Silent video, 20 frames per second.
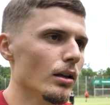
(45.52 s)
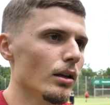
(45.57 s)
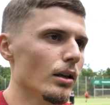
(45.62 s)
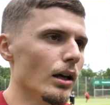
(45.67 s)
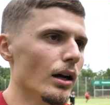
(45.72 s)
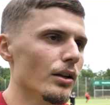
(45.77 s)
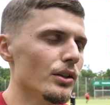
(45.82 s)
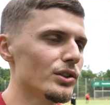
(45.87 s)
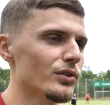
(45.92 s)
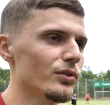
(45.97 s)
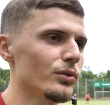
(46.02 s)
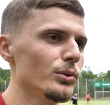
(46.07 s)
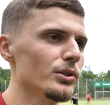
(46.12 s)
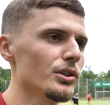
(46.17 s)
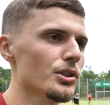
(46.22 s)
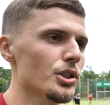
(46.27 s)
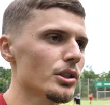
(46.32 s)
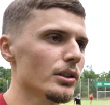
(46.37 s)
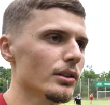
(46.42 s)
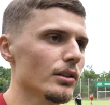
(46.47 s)
ja, das
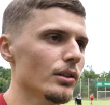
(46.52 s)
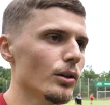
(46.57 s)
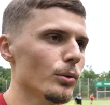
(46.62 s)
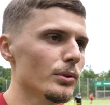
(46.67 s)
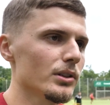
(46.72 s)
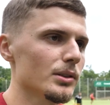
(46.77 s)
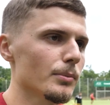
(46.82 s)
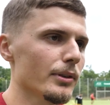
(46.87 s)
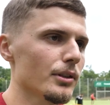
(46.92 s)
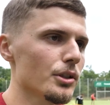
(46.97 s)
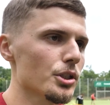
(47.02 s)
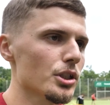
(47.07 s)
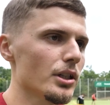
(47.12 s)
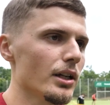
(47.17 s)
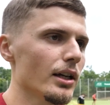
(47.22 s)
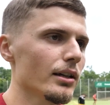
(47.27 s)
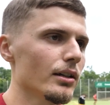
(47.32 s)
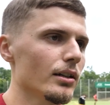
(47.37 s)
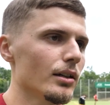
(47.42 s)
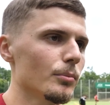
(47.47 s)
Physische, glaube ich, ist meine
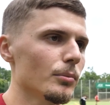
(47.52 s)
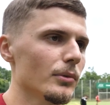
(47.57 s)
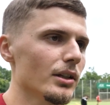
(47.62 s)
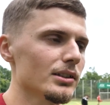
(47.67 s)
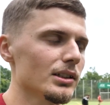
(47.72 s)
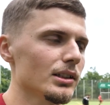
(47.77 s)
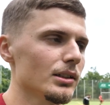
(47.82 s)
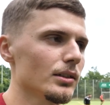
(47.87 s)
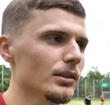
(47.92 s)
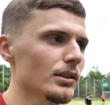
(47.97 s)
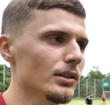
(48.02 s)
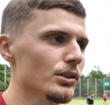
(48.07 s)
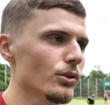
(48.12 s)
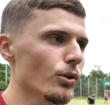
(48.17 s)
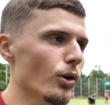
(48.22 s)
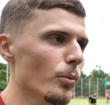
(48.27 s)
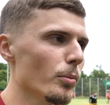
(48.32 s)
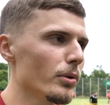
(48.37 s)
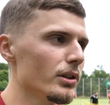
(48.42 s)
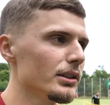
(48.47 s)
Stärke, ähm, dass ich das
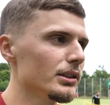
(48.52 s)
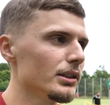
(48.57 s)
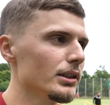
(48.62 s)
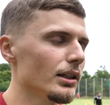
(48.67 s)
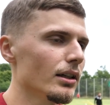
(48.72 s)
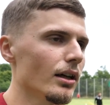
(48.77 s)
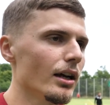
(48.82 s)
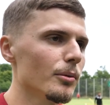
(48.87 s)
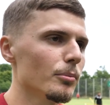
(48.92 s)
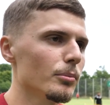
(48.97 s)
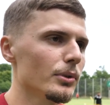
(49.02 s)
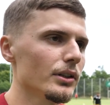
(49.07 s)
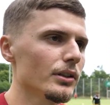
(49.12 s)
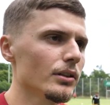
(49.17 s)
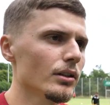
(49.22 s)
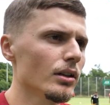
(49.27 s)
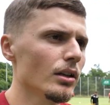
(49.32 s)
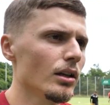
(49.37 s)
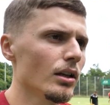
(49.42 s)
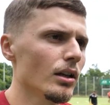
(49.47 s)
Körperliche hier einbringe,
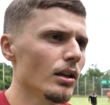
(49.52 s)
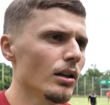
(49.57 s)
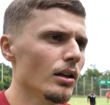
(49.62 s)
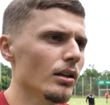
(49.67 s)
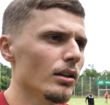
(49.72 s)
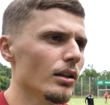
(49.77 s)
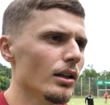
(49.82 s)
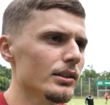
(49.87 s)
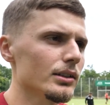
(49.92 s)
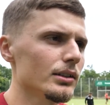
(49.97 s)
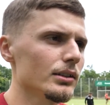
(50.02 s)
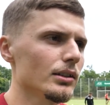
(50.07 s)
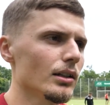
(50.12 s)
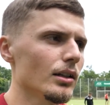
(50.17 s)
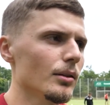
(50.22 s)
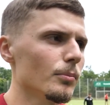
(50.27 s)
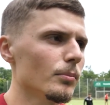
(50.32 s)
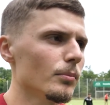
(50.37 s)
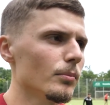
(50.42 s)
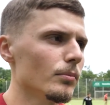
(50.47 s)
dass ich
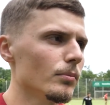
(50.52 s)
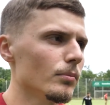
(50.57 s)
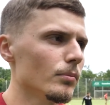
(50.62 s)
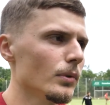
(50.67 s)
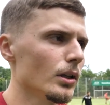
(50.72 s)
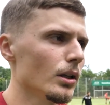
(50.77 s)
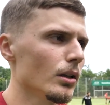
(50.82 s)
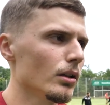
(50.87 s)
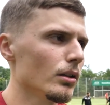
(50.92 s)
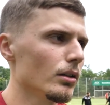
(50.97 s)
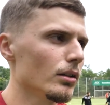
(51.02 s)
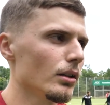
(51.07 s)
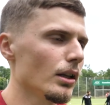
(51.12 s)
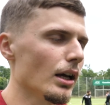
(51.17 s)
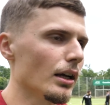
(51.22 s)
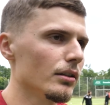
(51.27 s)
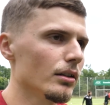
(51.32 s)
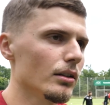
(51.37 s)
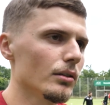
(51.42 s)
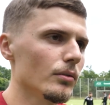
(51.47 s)
ähm,
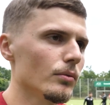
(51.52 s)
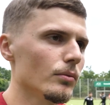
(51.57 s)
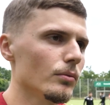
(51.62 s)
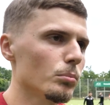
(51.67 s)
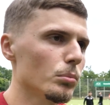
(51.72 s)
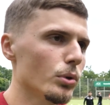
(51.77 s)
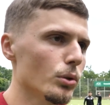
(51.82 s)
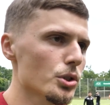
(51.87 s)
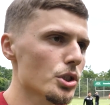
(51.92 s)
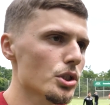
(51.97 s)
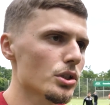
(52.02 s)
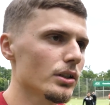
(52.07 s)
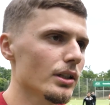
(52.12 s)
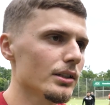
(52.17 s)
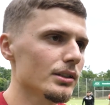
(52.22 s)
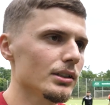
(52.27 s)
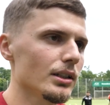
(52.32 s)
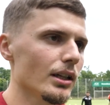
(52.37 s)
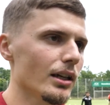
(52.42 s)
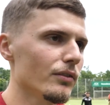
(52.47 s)
die anderen push,
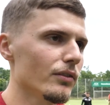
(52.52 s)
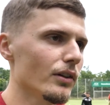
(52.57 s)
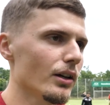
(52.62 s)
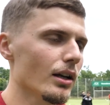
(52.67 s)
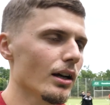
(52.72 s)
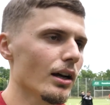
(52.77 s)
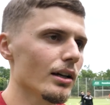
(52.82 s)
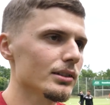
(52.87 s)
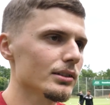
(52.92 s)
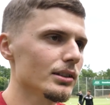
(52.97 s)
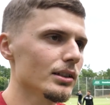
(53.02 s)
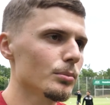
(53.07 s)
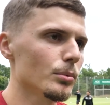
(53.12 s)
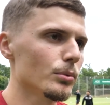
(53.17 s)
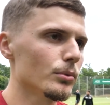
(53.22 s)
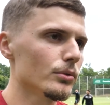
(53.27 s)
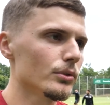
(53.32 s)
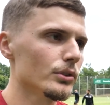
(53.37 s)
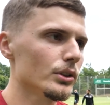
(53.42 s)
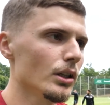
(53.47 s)
dass ich einfach Gas
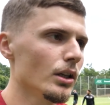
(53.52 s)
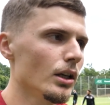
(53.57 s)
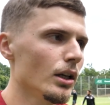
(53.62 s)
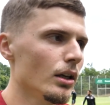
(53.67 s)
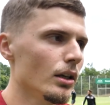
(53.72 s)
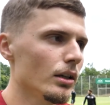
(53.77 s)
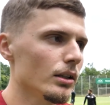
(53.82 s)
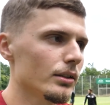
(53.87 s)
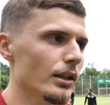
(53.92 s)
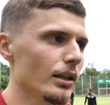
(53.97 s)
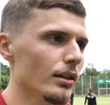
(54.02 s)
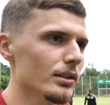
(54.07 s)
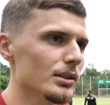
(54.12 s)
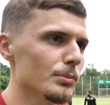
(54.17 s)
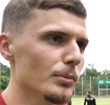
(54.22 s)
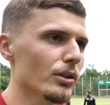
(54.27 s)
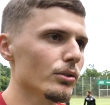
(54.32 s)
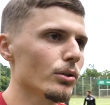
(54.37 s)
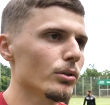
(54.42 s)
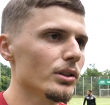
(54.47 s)
gebe. Und ich denke,
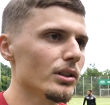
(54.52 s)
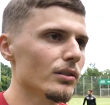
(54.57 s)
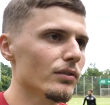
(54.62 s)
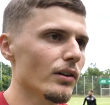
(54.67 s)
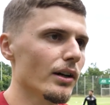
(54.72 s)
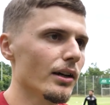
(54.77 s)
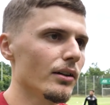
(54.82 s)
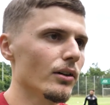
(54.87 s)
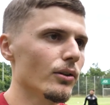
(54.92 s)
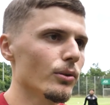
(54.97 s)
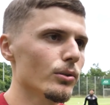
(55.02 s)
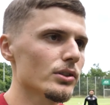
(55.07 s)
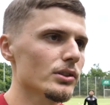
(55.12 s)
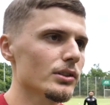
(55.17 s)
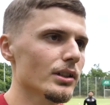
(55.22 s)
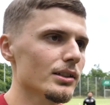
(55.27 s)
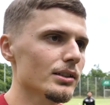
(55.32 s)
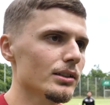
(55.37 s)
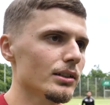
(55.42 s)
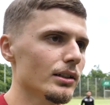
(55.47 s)
das macht auch den Verein aus,
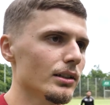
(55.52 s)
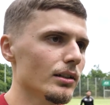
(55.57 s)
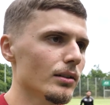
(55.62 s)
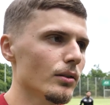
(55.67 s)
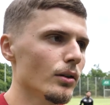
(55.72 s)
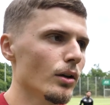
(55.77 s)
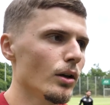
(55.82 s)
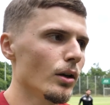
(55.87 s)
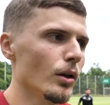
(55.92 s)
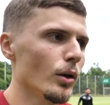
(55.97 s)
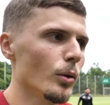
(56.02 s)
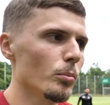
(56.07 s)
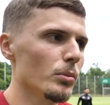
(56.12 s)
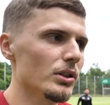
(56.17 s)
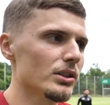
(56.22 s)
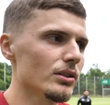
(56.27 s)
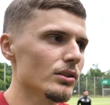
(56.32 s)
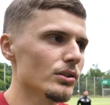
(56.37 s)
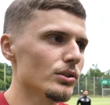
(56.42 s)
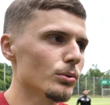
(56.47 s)
dass der ein
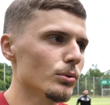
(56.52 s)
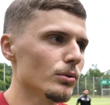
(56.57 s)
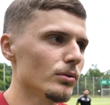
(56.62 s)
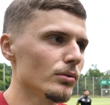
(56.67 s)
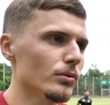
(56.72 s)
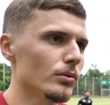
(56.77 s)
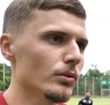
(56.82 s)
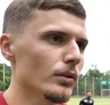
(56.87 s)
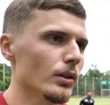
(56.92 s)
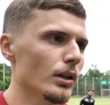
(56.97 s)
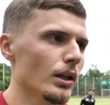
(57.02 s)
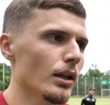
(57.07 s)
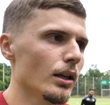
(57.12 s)
bisschen so ein